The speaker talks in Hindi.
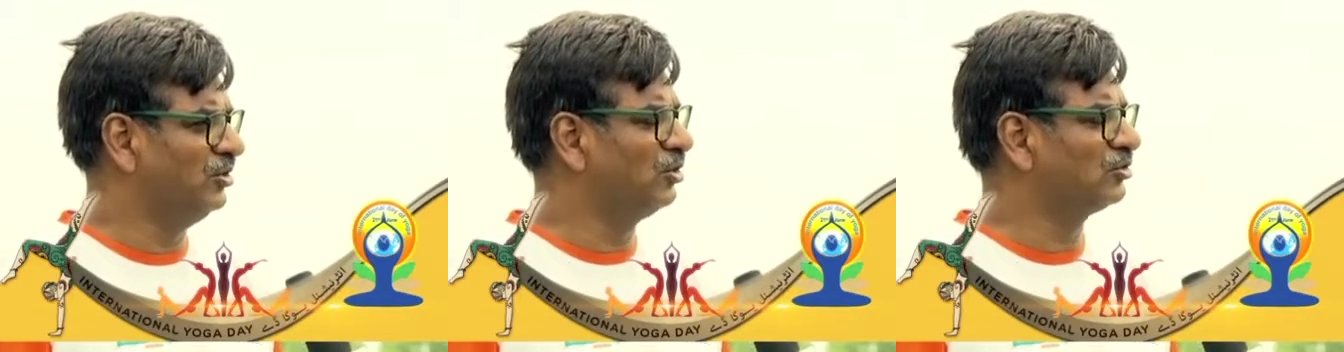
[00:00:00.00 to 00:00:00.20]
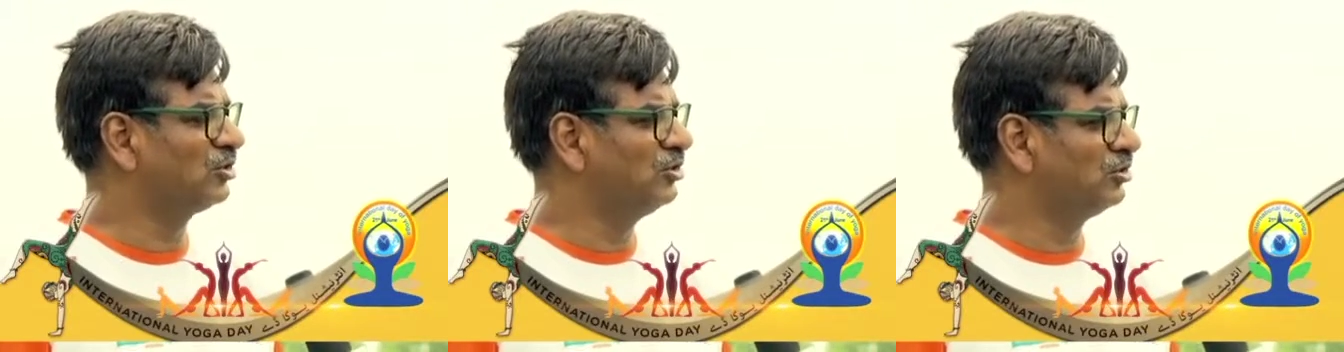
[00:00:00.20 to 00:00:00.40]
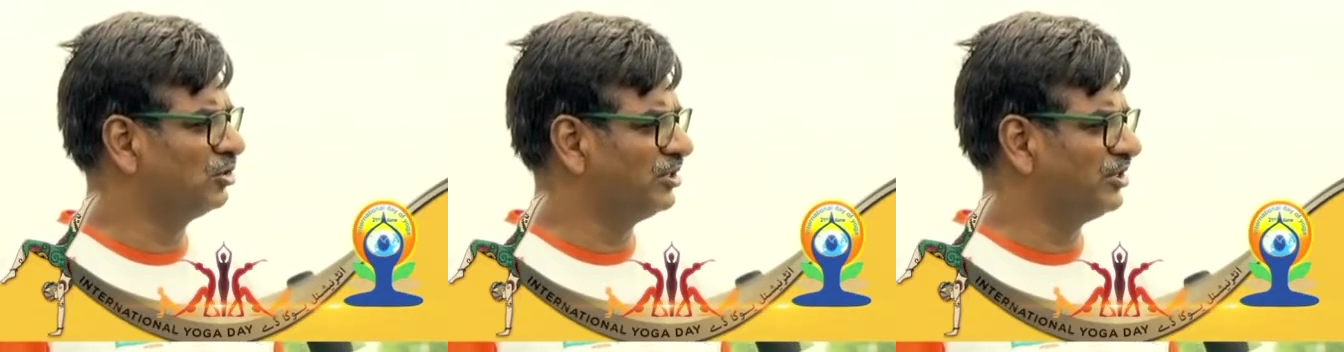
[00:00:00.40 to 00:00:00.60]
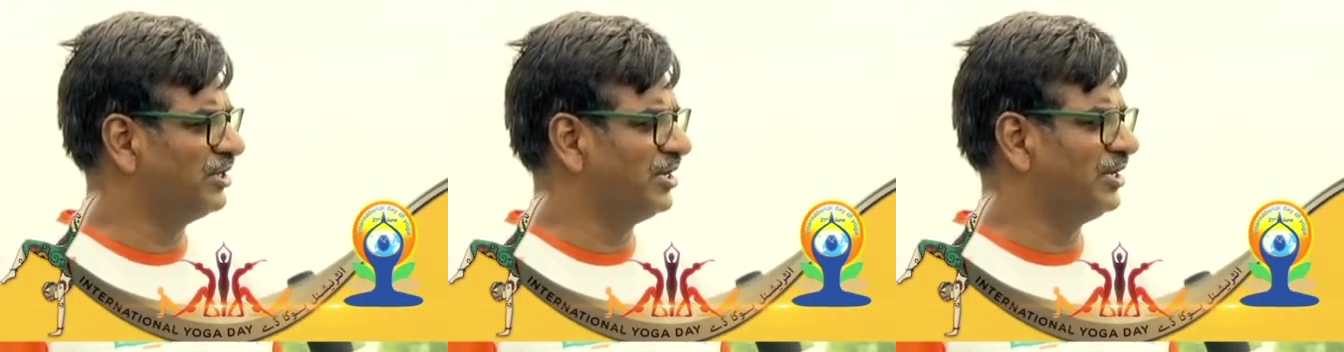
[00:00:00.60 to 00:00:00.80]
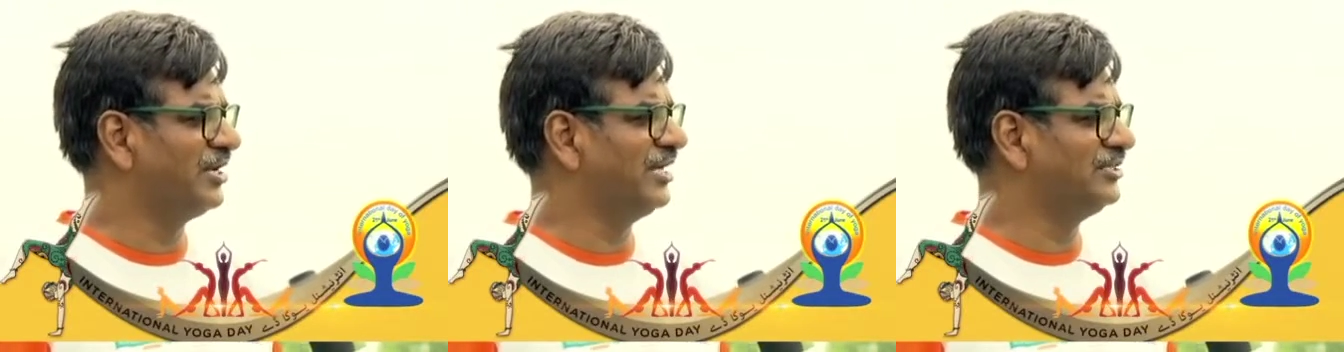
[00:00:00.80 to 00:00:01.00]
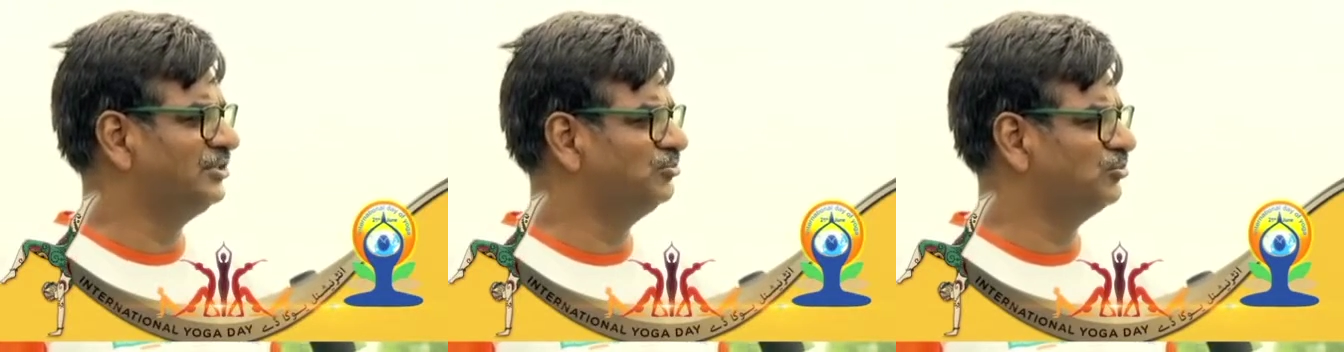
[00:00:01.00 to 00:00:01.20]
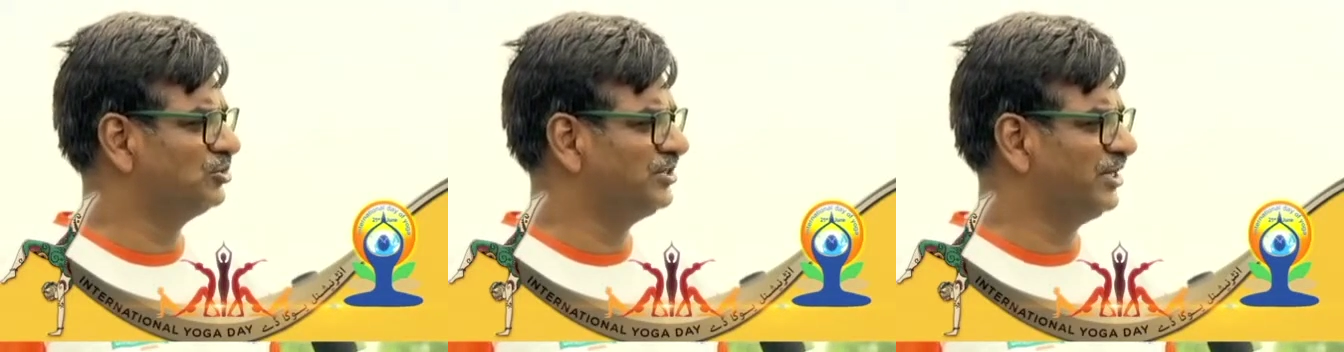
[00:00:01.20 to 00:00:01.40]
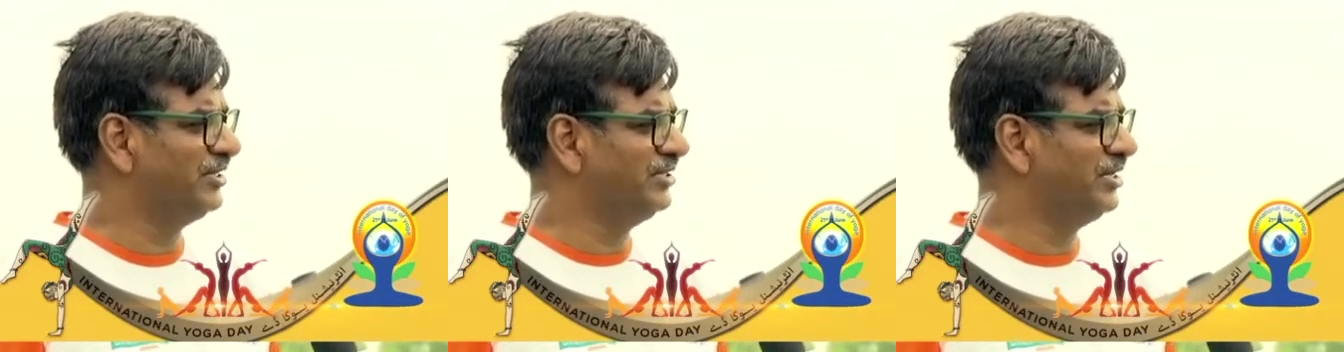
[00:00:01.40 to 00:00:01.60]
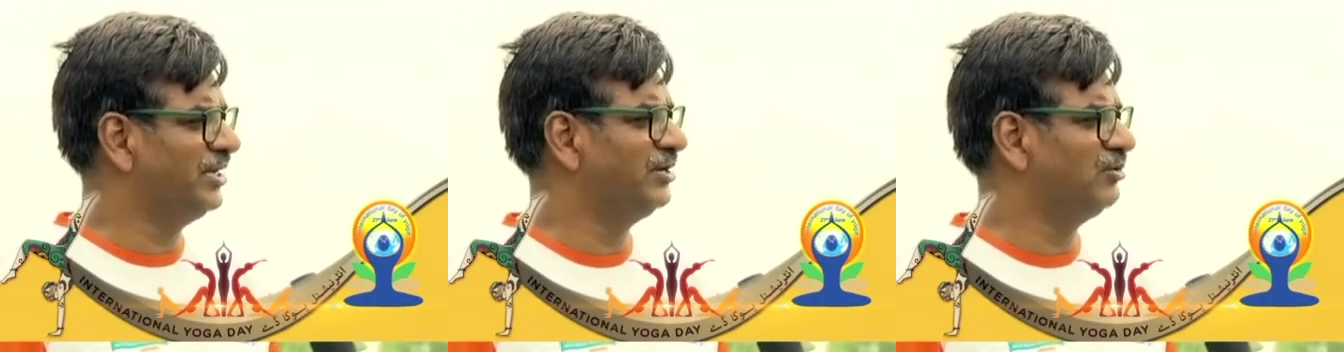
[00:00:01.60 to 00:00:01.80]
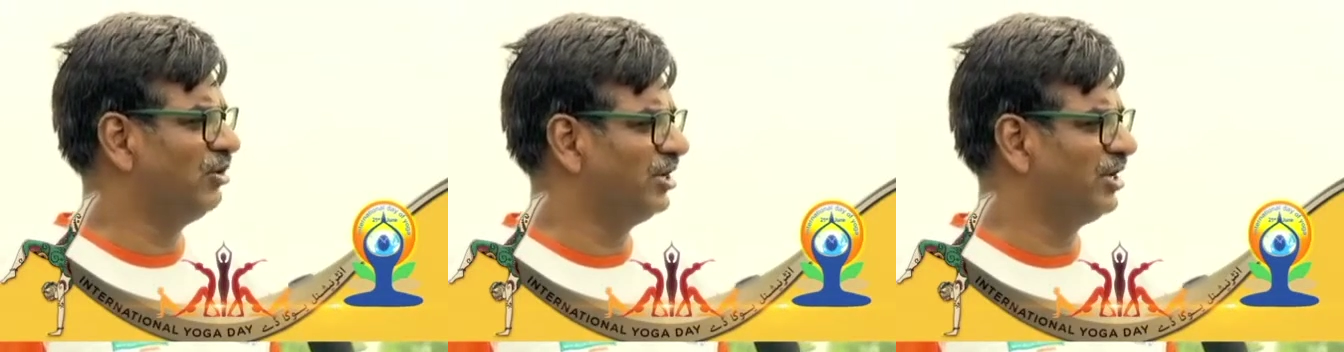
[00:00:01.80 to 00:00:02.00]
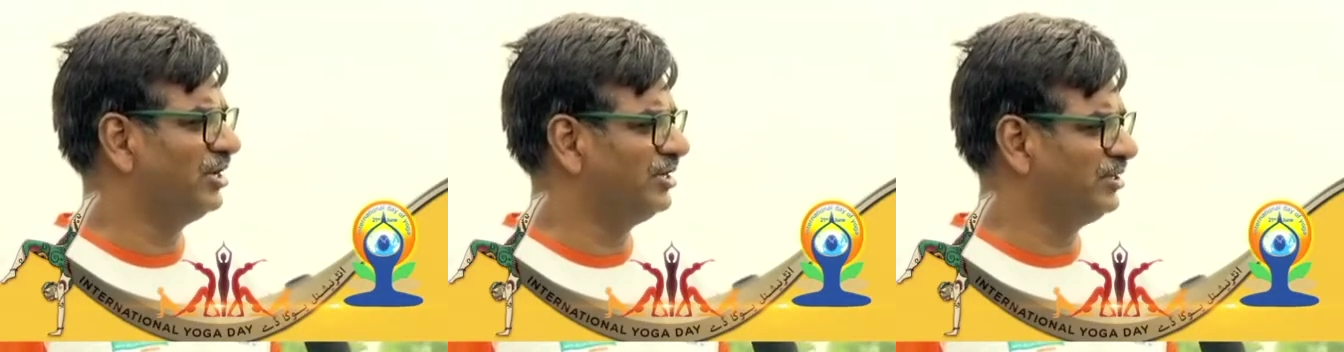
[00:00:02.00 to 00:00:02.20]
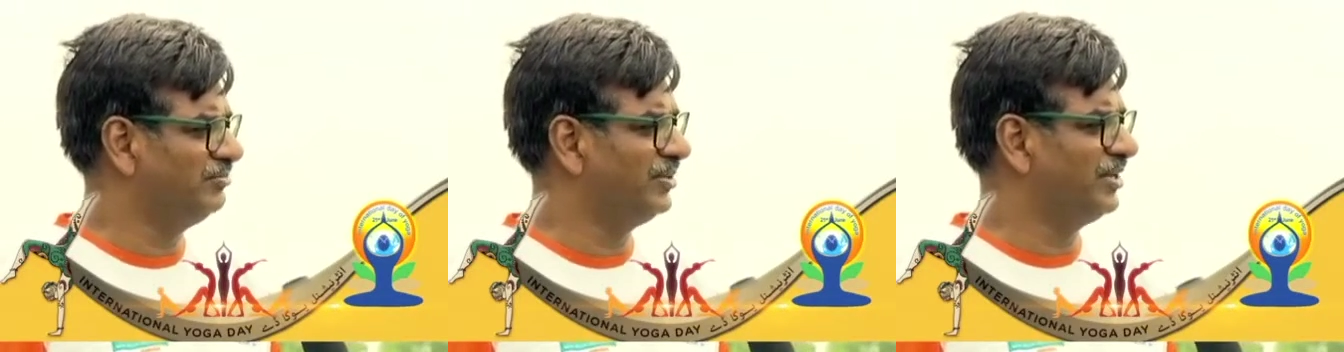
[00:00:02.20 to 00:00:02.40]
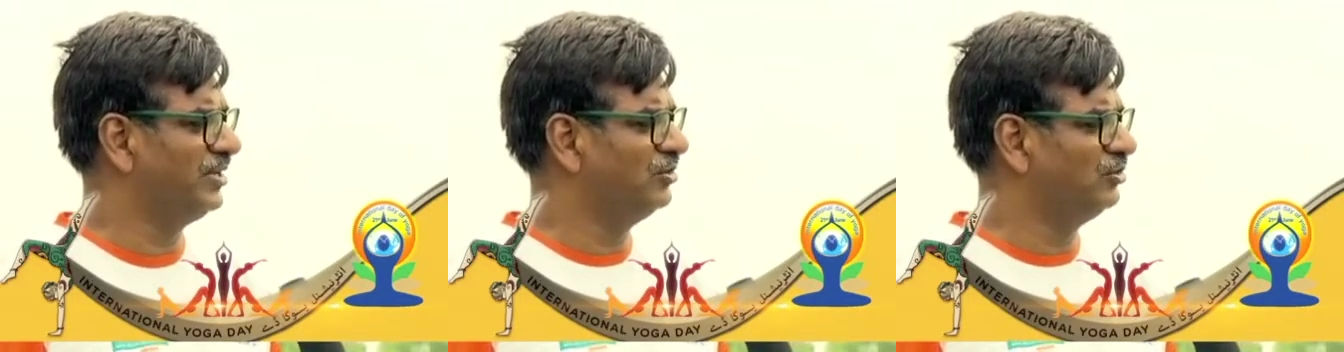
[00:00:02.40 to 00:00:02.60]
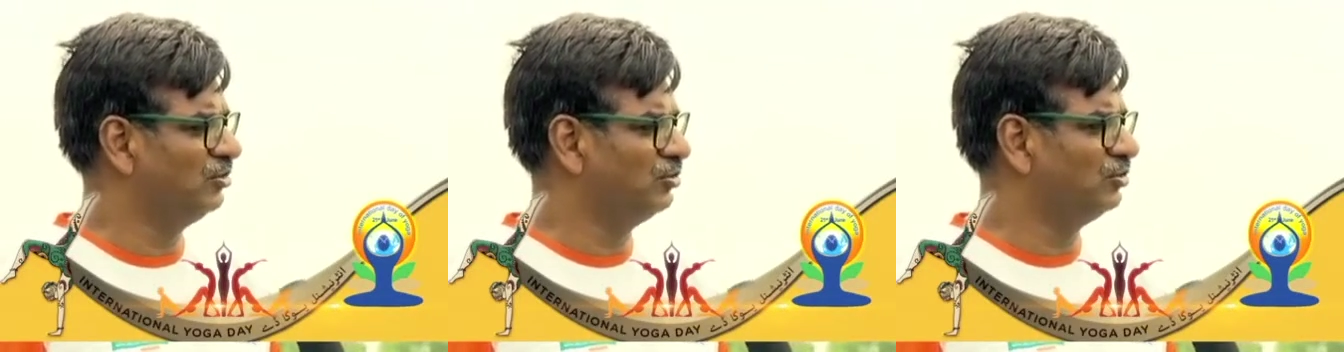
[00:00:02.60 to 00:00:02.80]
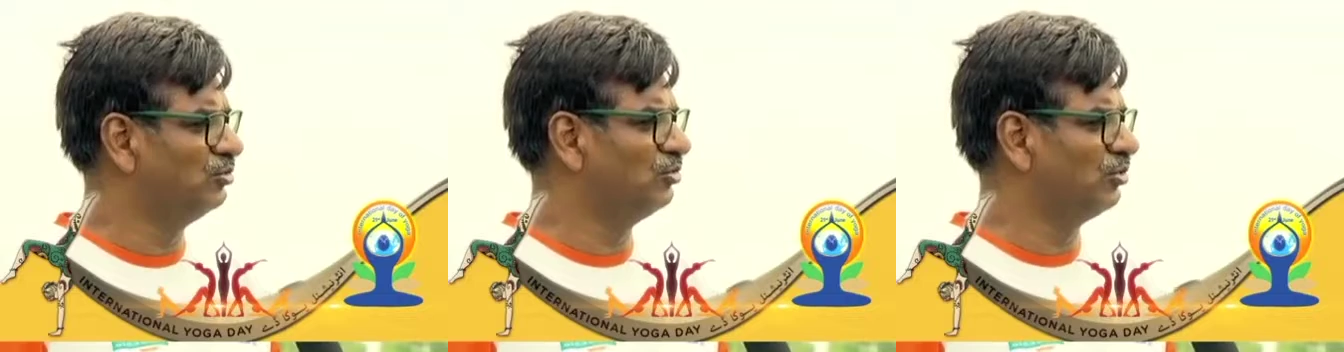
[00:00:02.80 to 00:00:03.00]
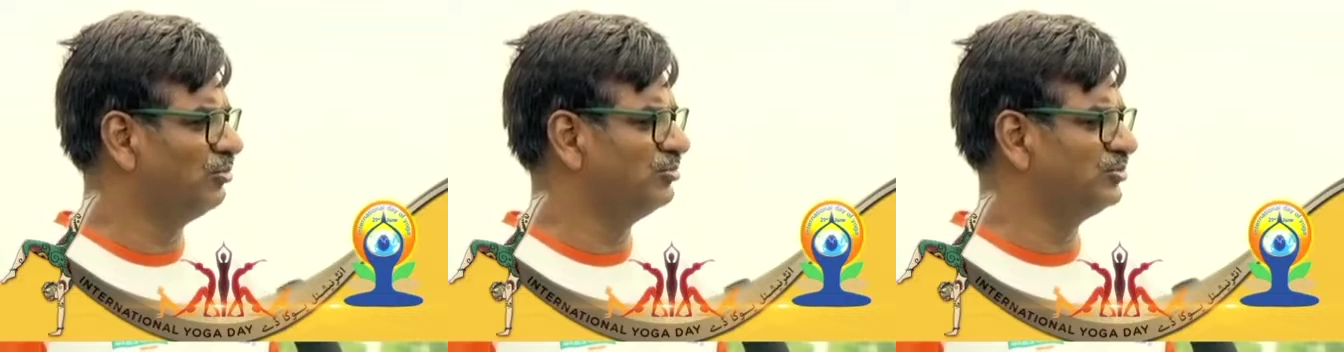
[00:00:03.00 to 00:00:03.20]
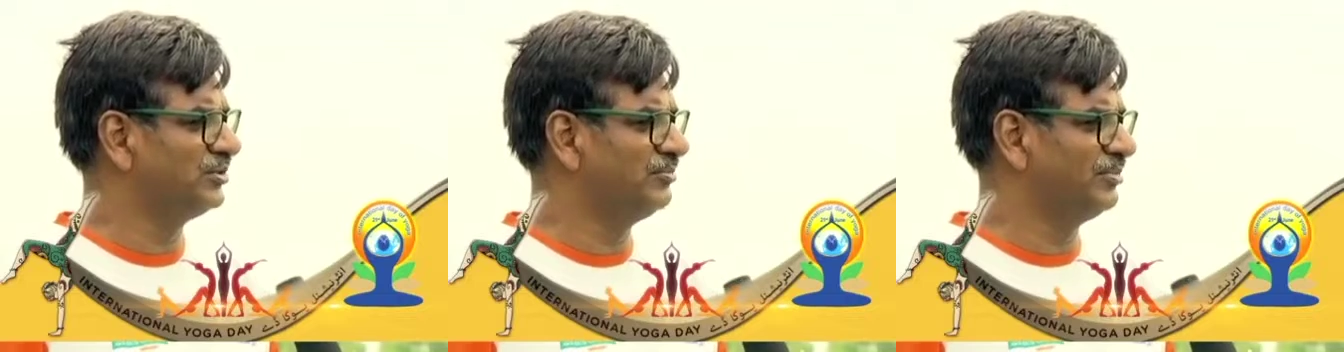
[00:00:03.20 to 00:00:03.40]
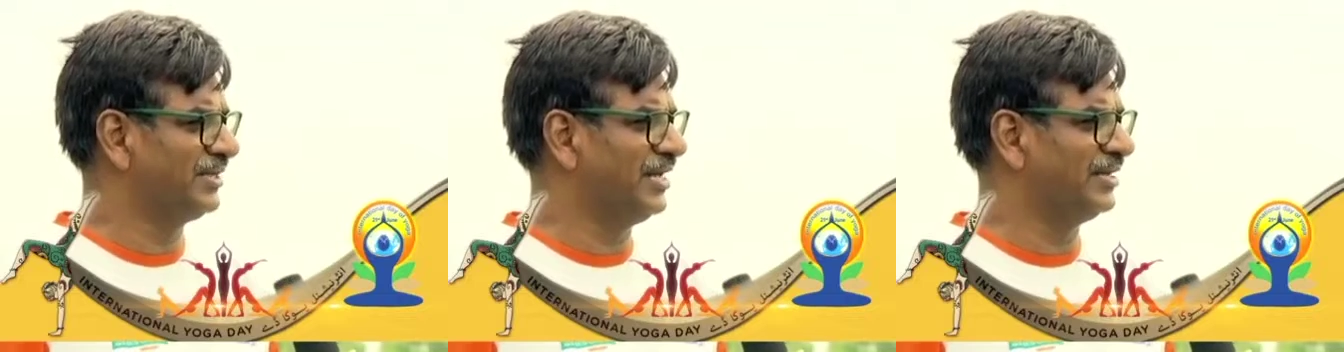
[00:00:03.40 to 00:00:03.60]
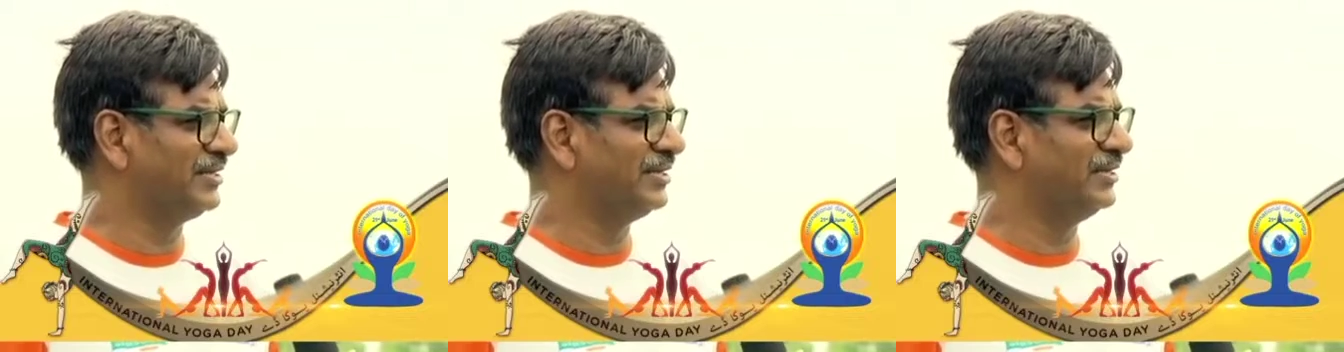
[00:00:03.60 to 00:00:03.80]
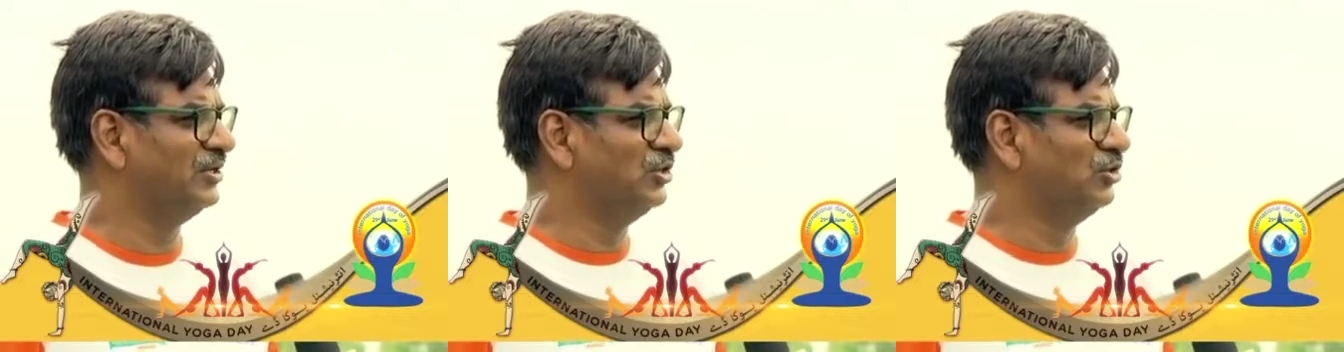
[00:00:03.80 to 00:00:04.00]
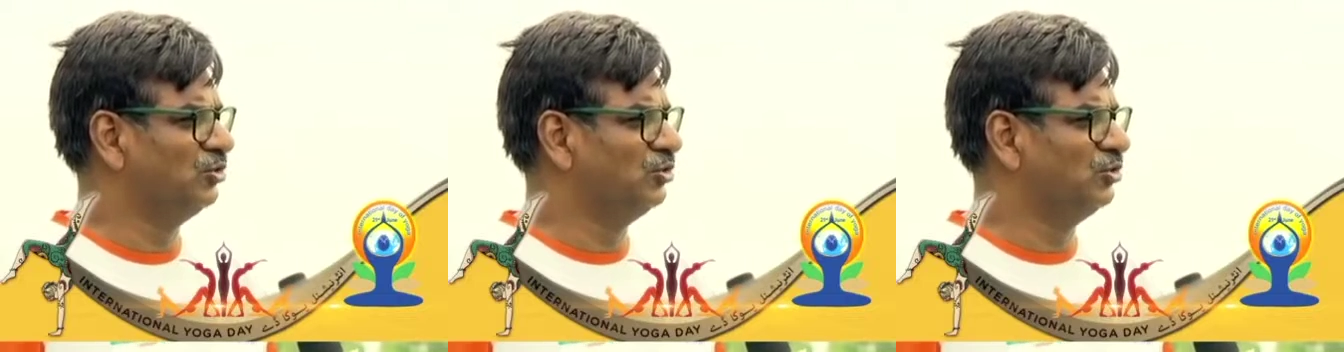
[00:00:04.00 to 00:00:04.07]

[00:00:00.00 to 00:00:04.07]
डॉक्टर राजीव मोतियानी हैं नोएडा में उन्होंने मुझसे बताया था